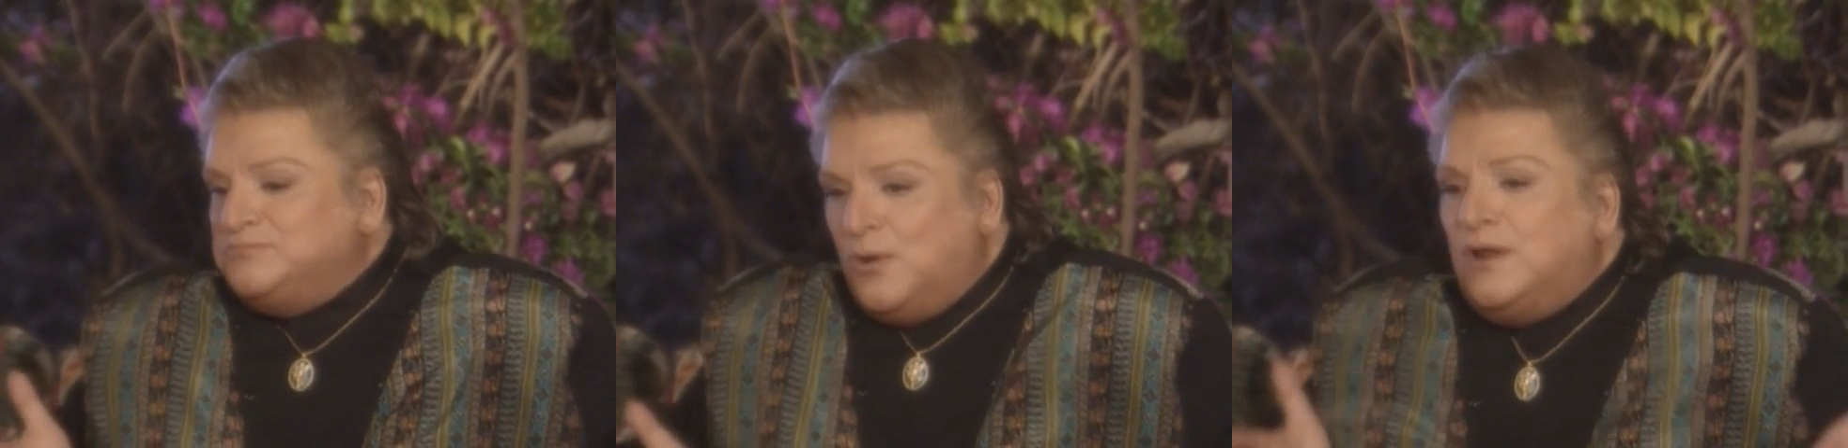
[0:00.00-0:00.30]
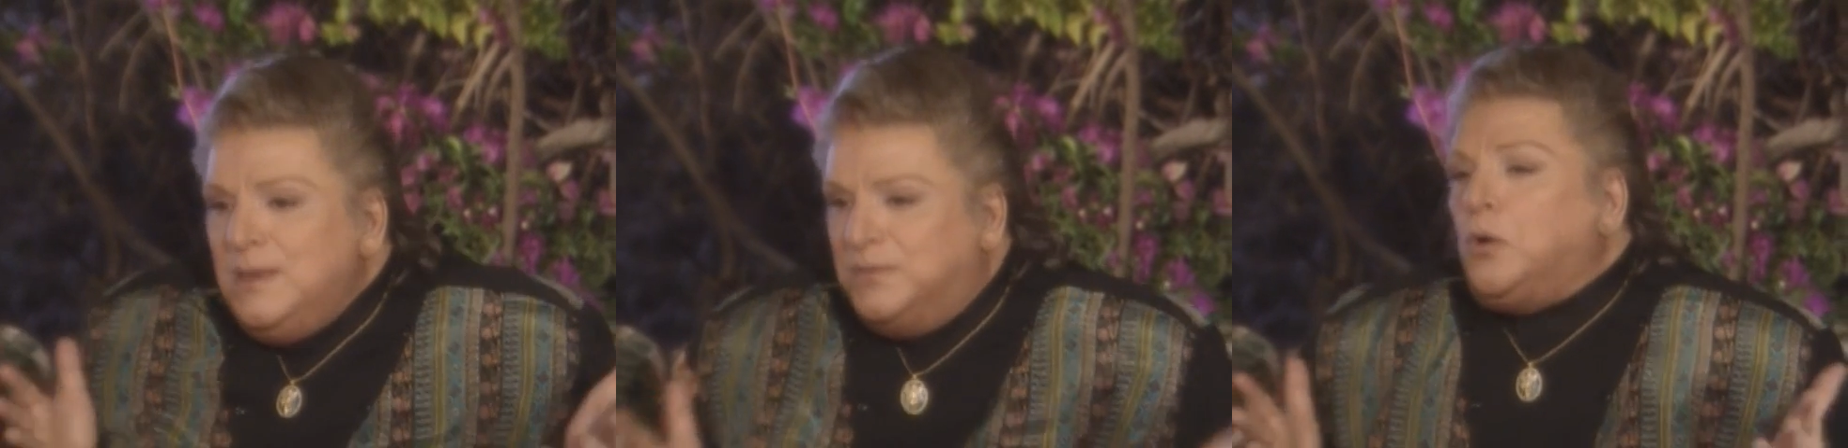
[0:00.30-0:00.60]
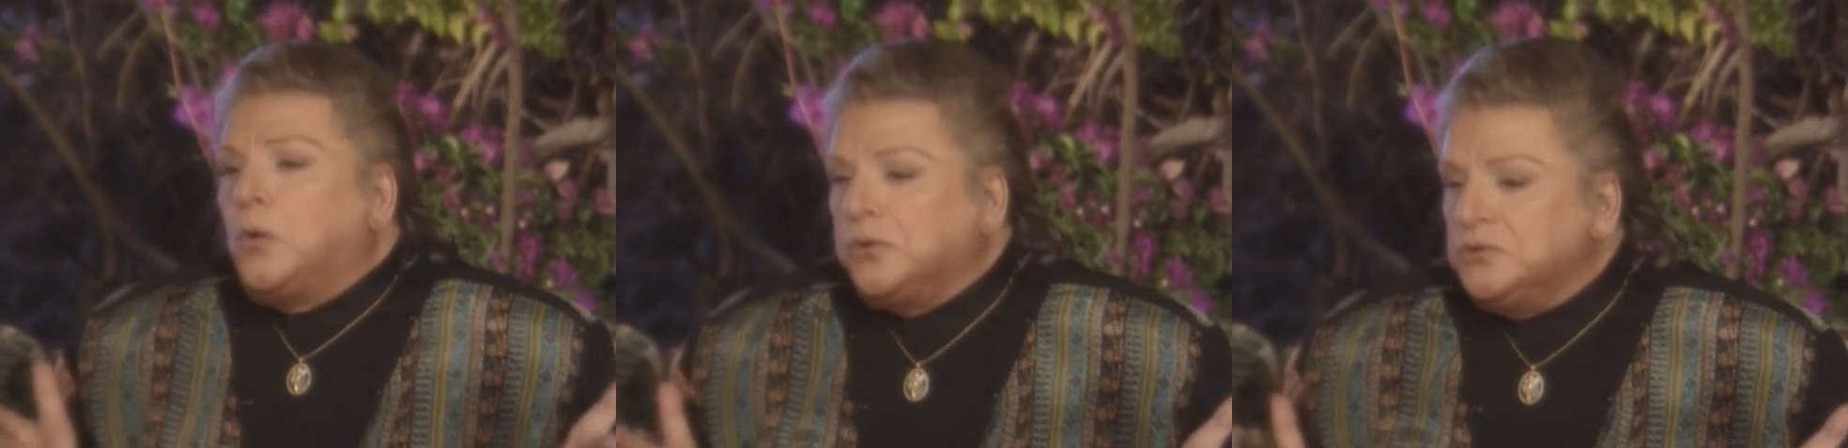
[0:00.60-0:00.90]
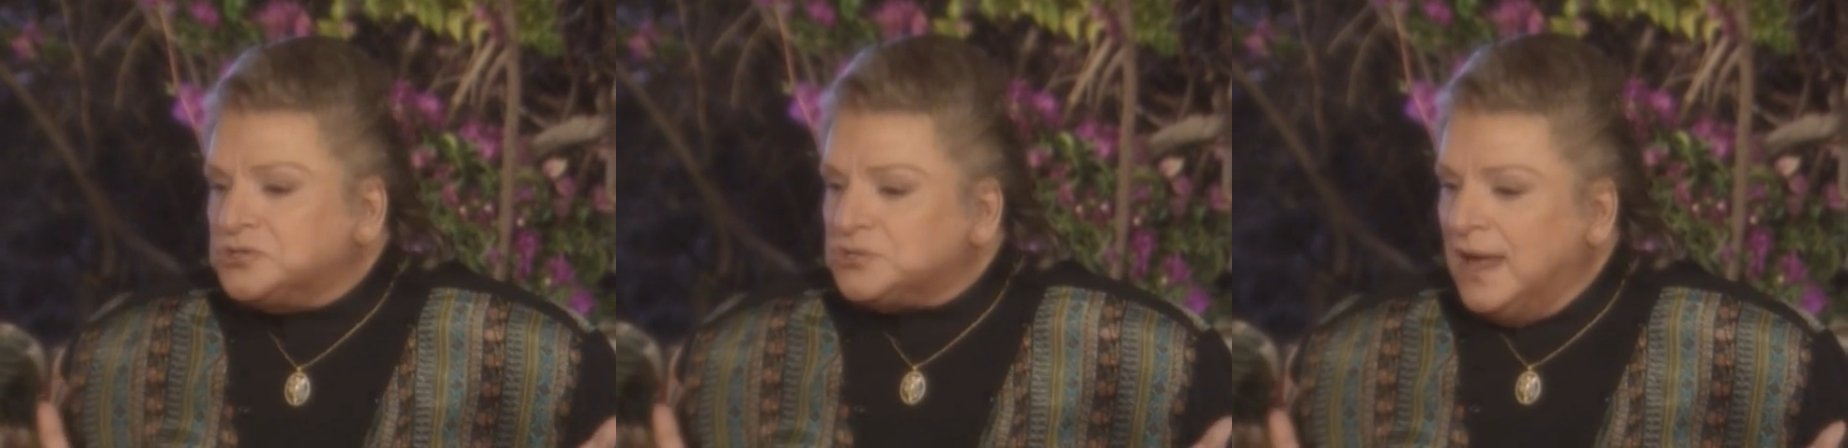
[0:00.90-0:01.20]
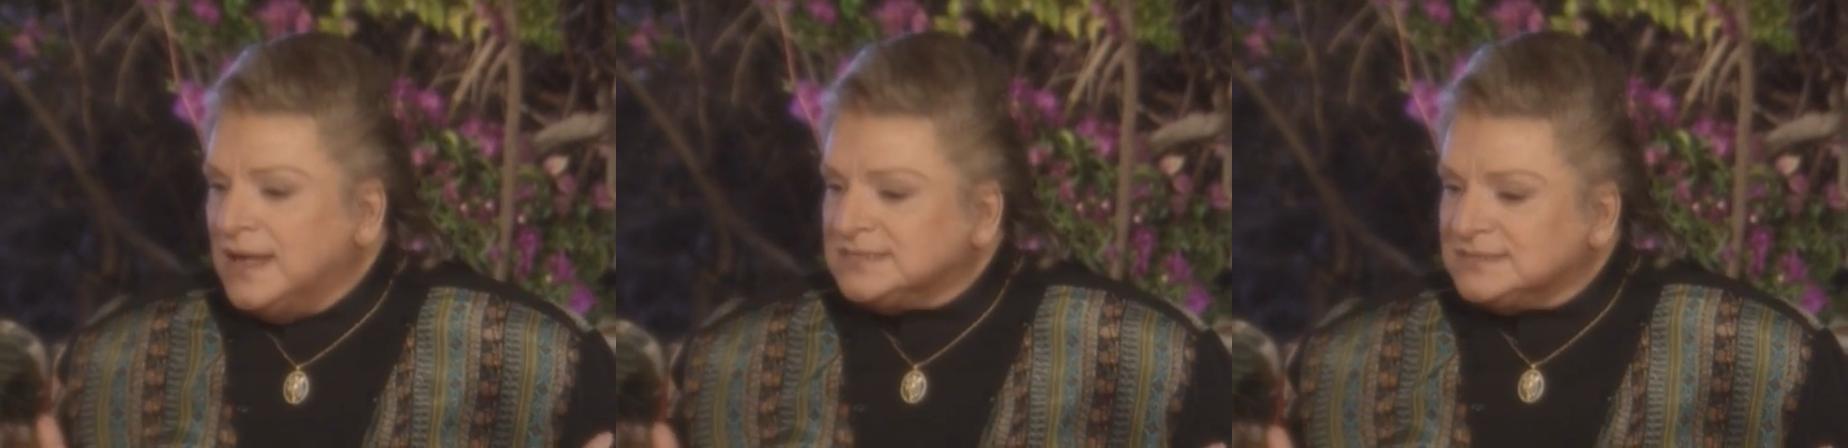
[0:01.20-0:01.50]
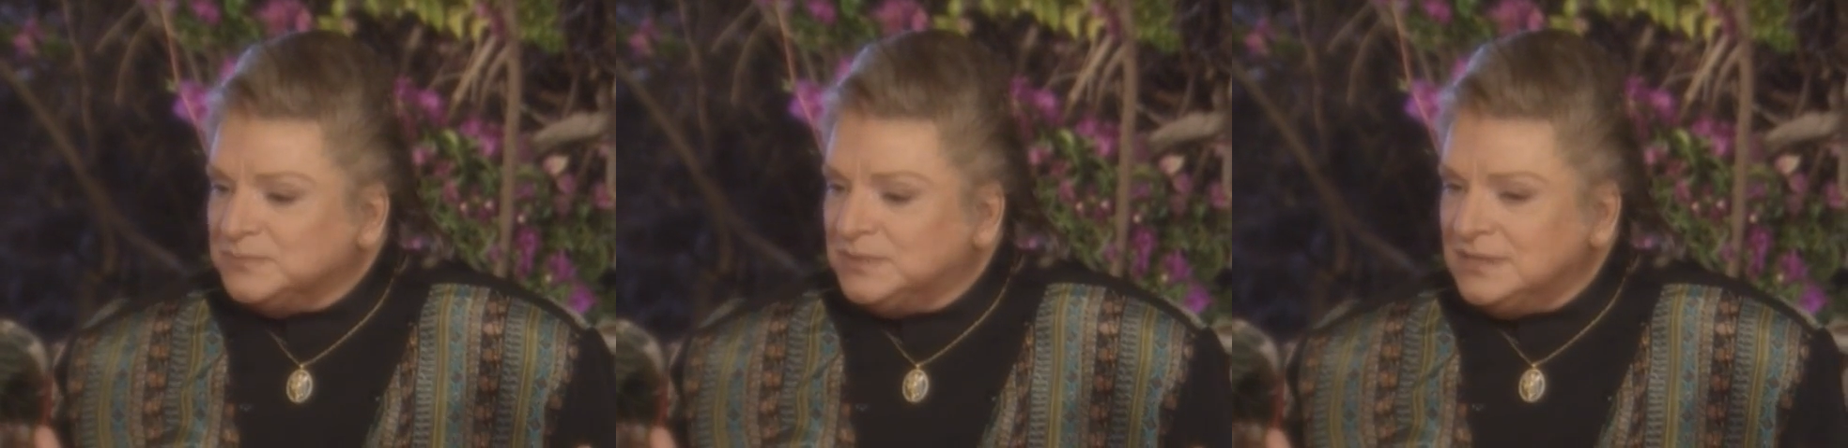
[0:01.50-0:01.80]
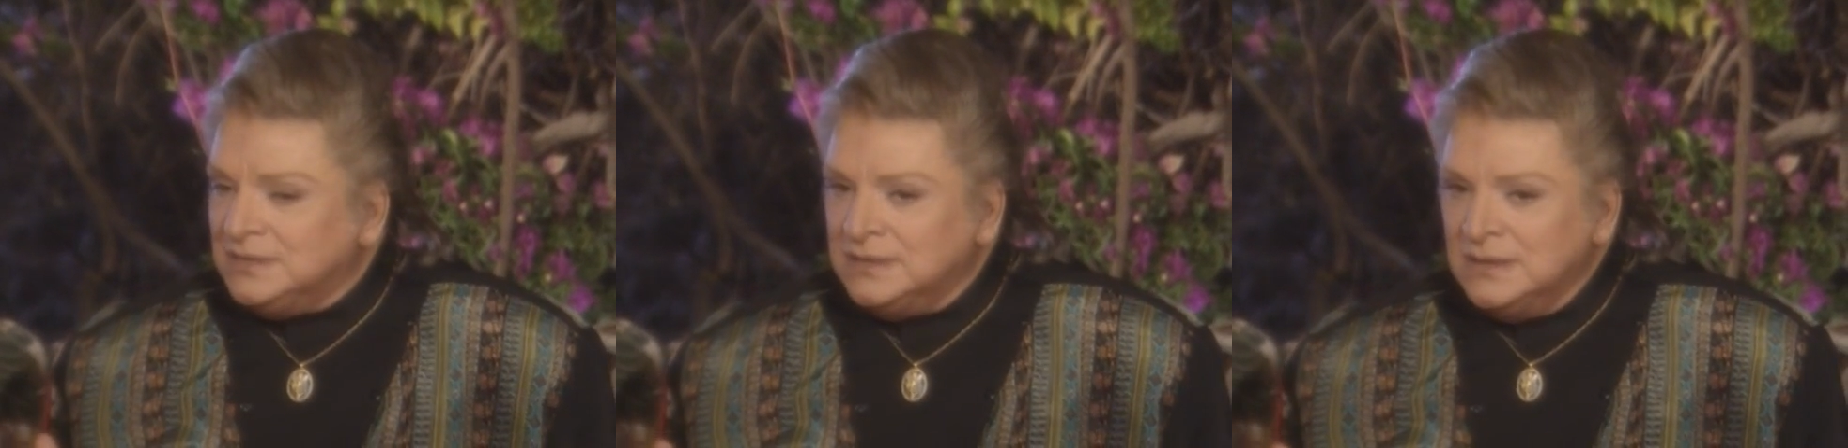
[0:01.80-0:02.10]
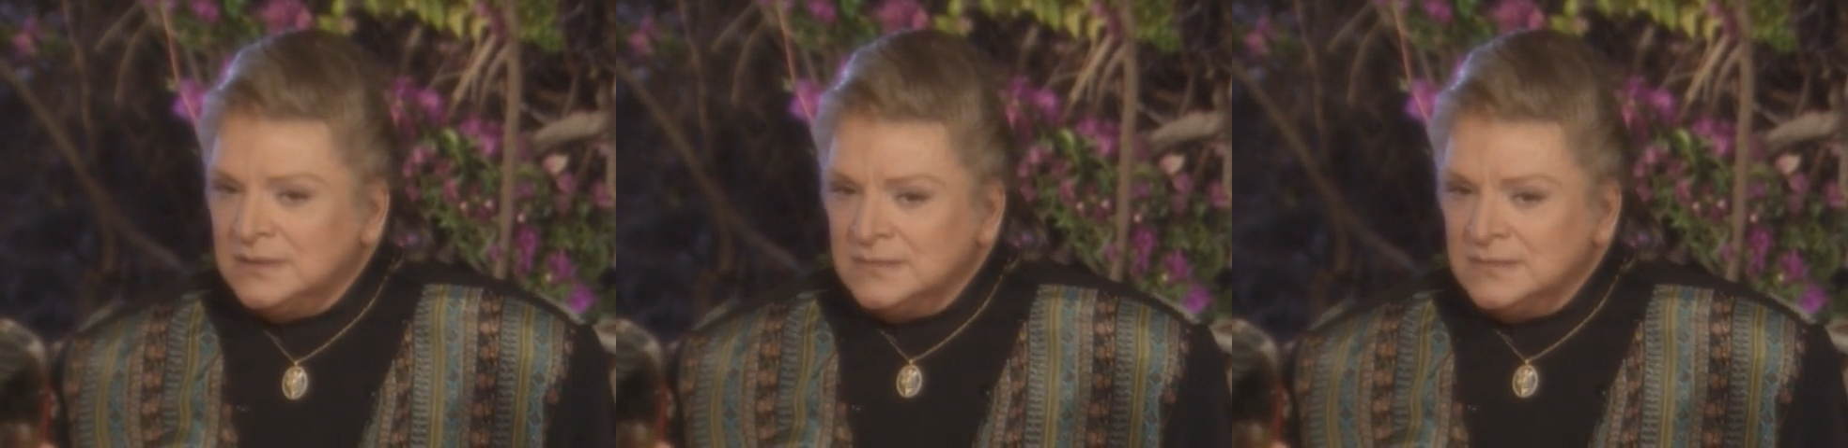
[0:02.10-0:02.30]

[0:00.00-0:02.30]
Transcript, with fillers: böyle bir okuyuş lazımdı.